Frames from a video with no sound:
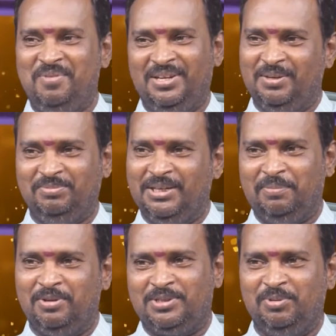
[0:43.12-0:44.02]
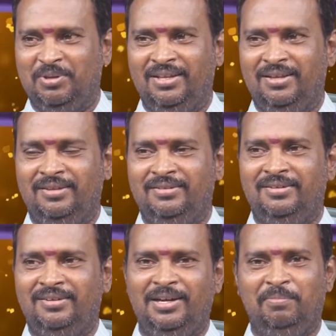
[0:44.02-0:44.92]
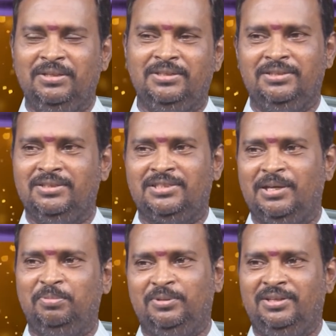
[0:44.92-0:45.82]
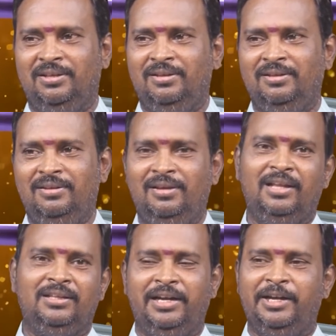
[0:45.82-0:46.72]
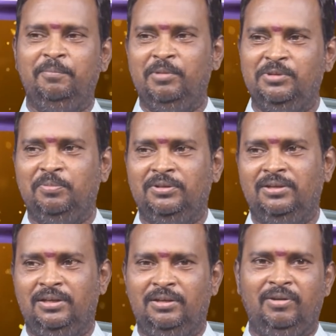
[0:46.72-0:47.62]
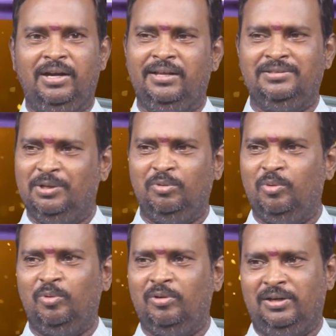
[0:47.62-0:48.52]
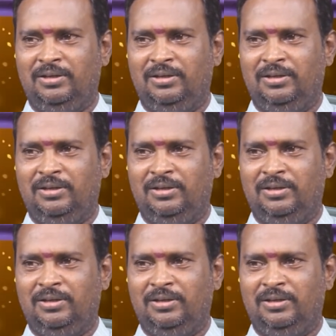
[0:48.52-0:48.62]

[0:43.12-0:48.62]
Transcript: మన సబ్జెక్టే పాజిటివ్ కదా అంటే మంచి ఇచ్చేస్తే అయిపోద్ది కదా అంతకు రెట్టింపు మంచి పొందుతాం కదా ఎవరైనా చెడు కోరుకోరు